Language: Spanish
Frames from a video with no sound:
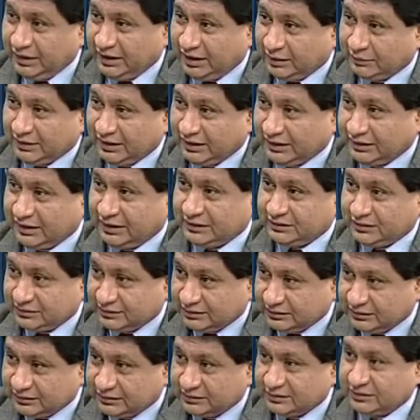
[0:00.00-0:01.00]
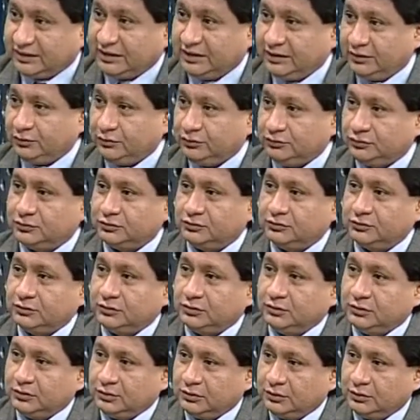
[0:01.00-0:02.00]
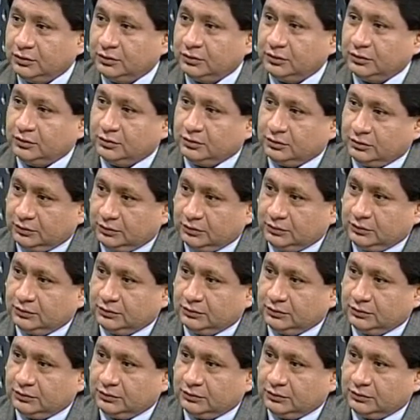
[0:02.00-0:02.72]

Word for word: ¿eran militantes inscritos? Claro, lo que te dije hace